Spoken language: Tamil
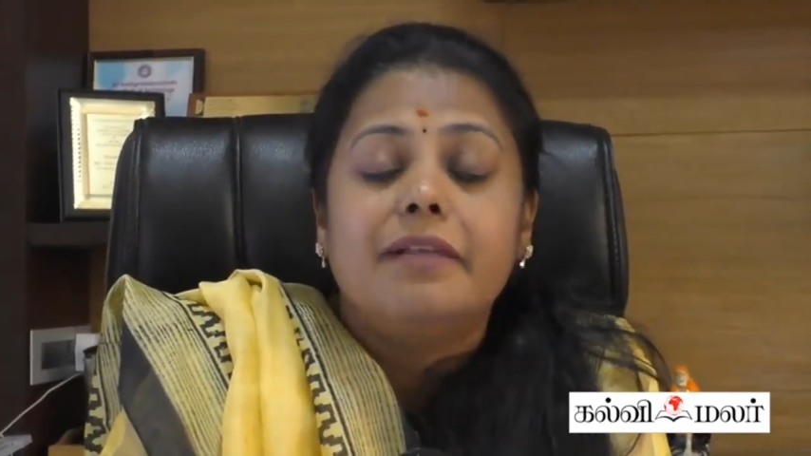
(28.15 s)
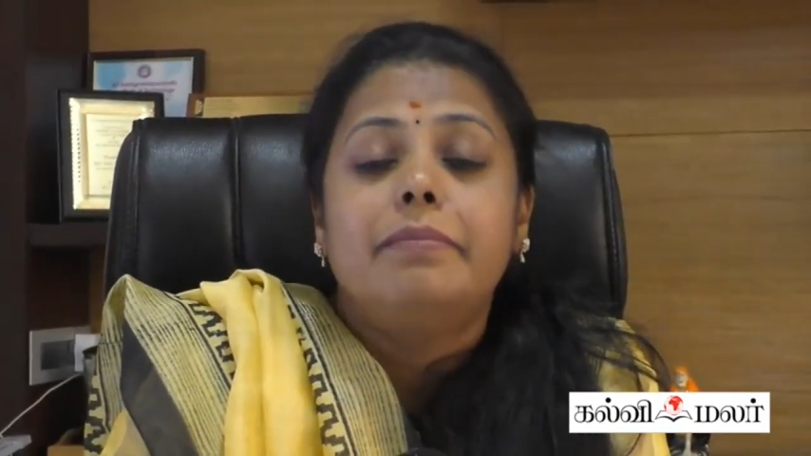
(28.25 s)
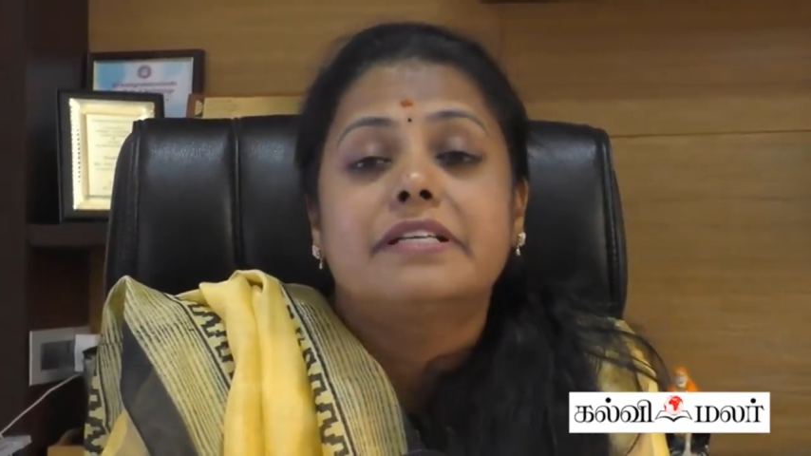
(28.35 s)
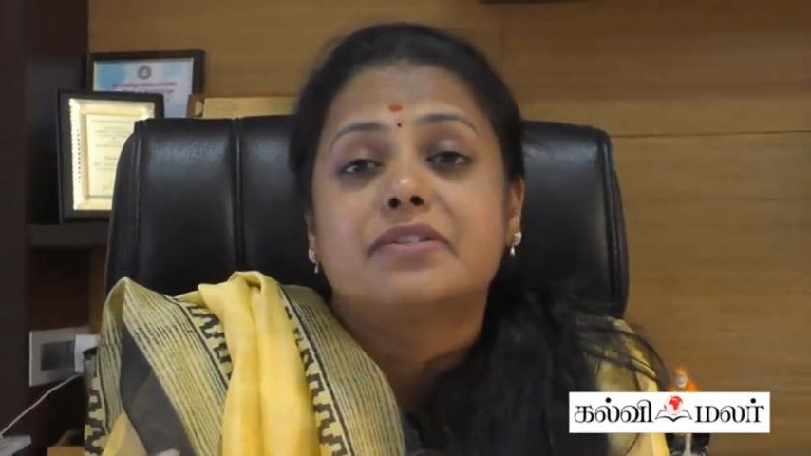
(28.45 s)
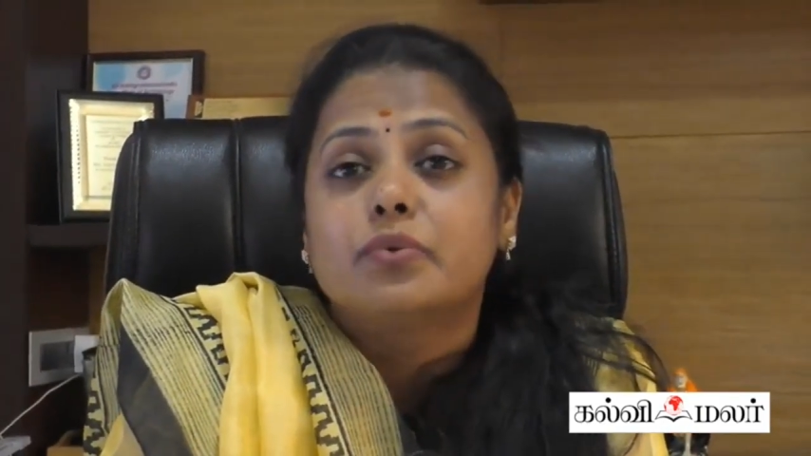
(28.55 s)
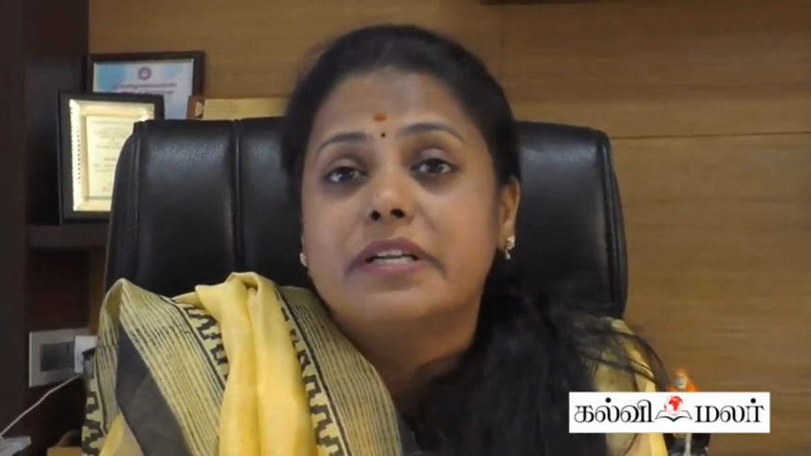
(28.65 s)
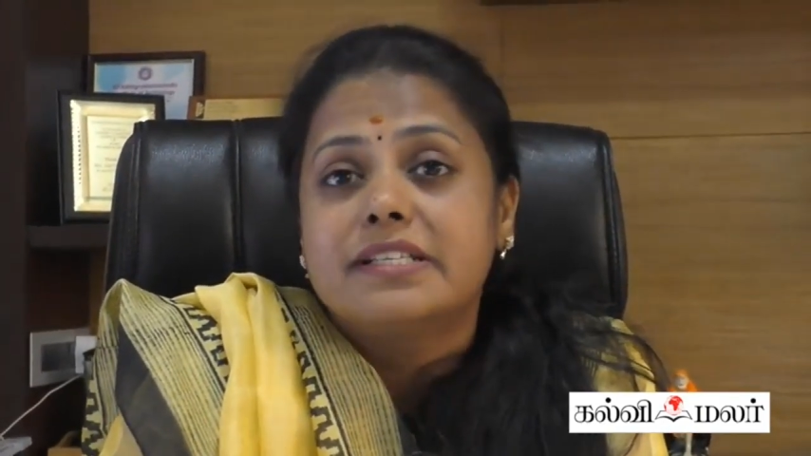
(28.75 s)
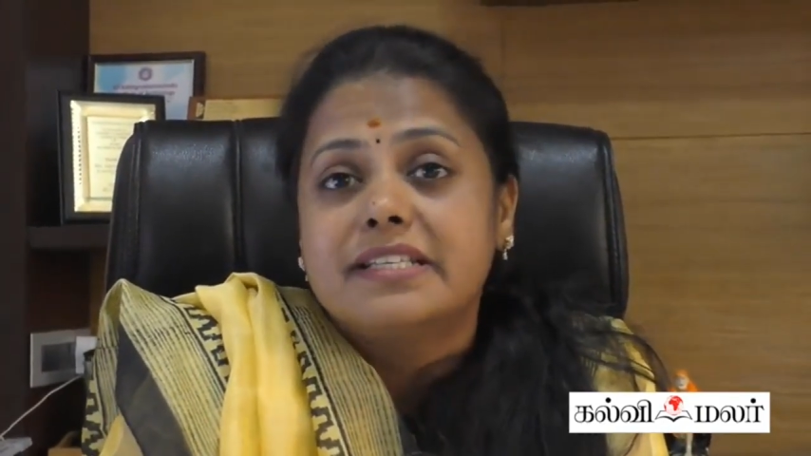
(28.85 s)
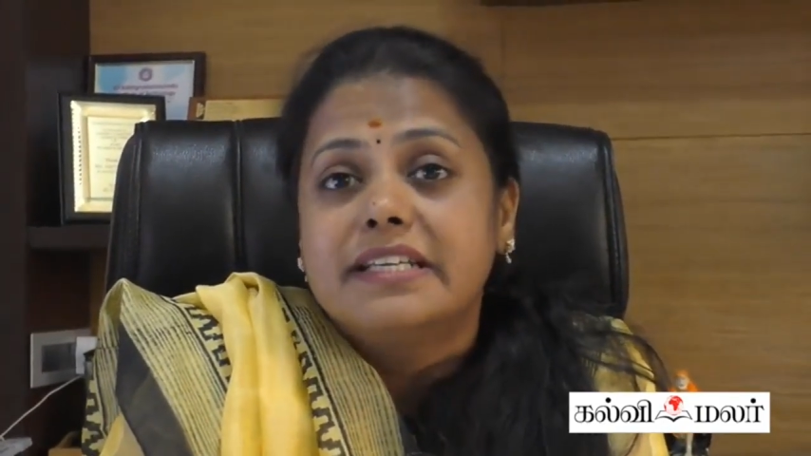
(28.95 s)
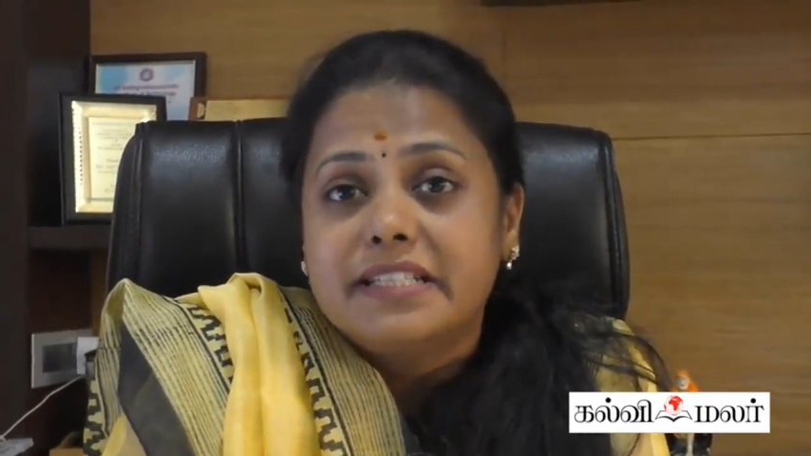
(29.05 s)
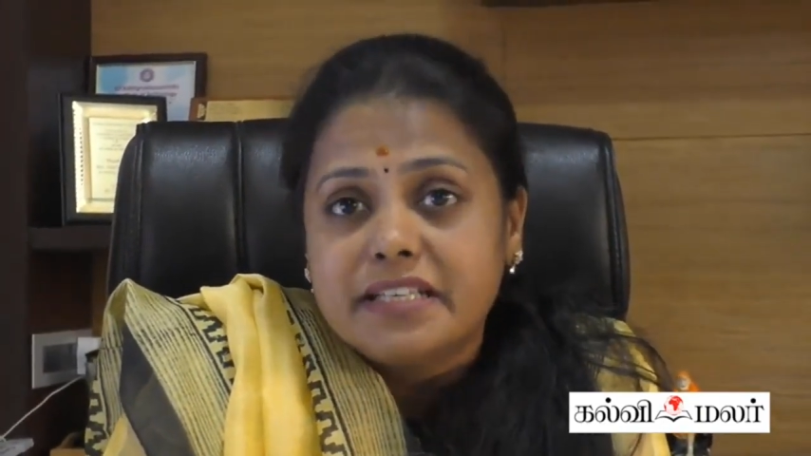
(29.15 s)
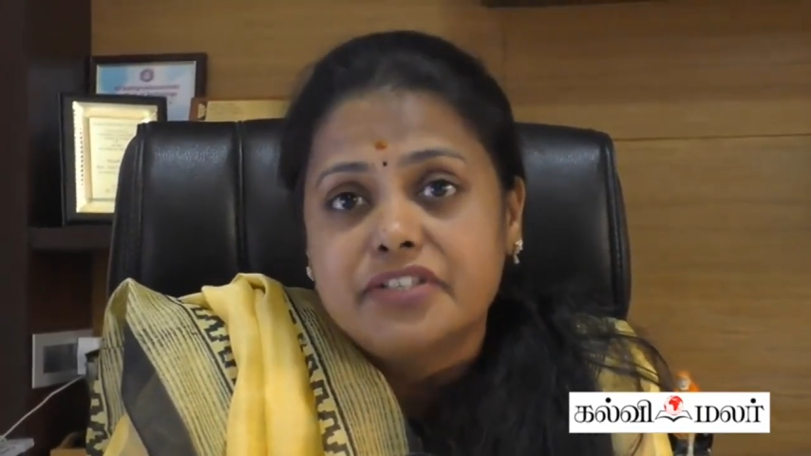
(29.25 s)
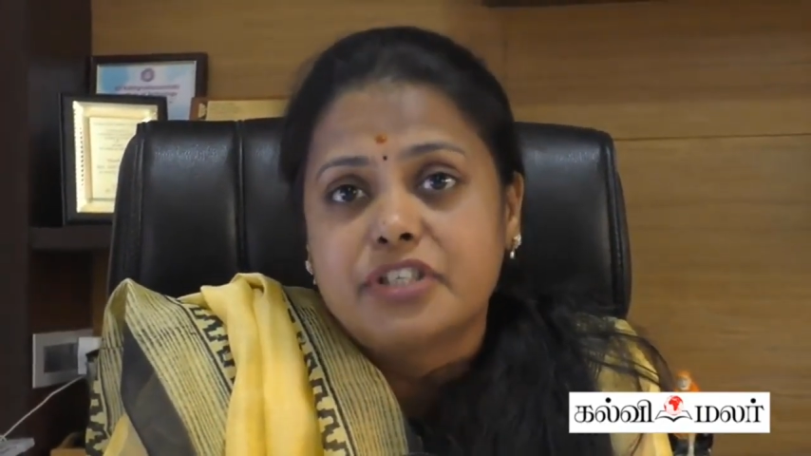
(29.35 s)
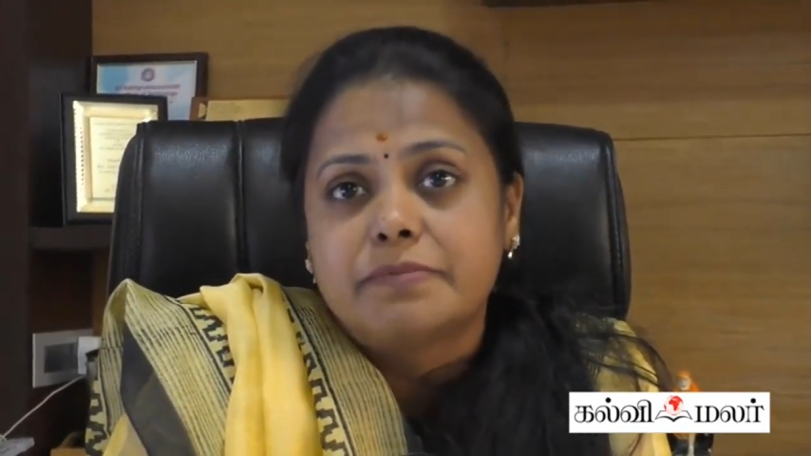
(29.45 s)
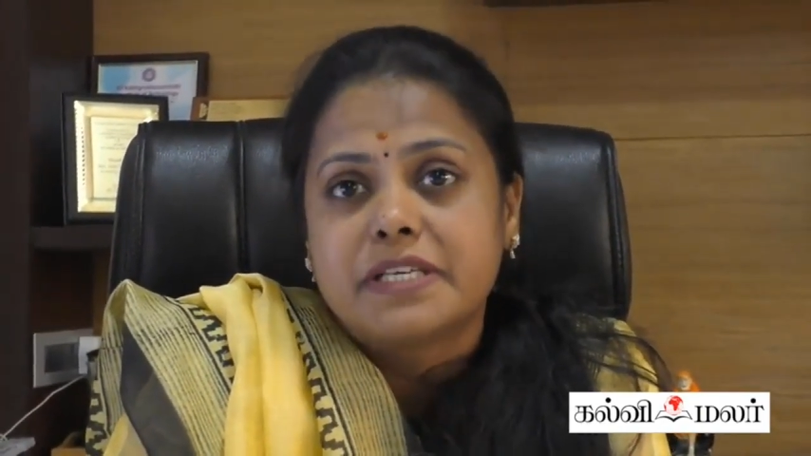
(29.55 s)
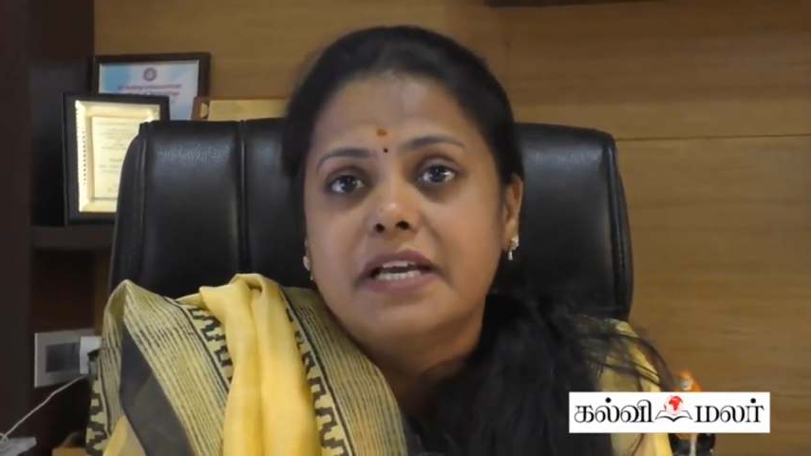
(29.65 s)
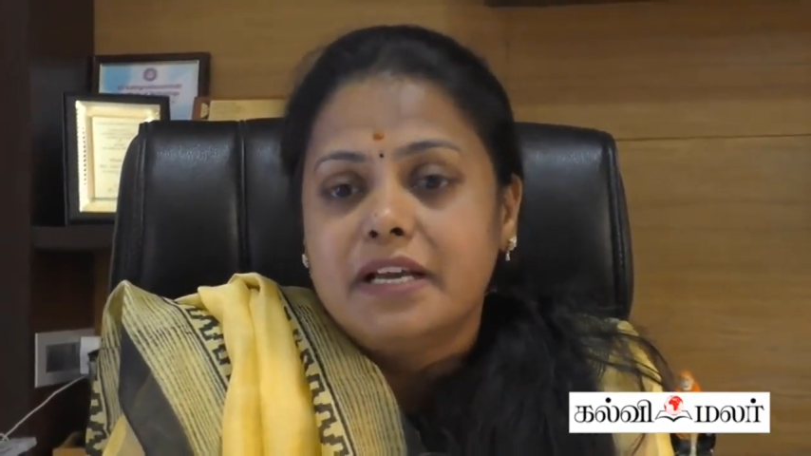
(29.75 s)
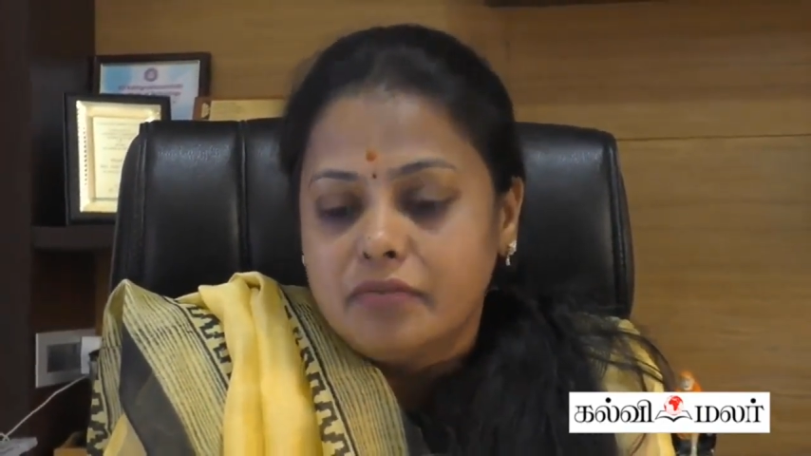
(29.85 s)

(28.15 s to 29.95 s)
ஹெல்ப் அ ஸ்டூடெண்ட்ஸ் இன் இன்டர்ன்ஷிப்ஸ்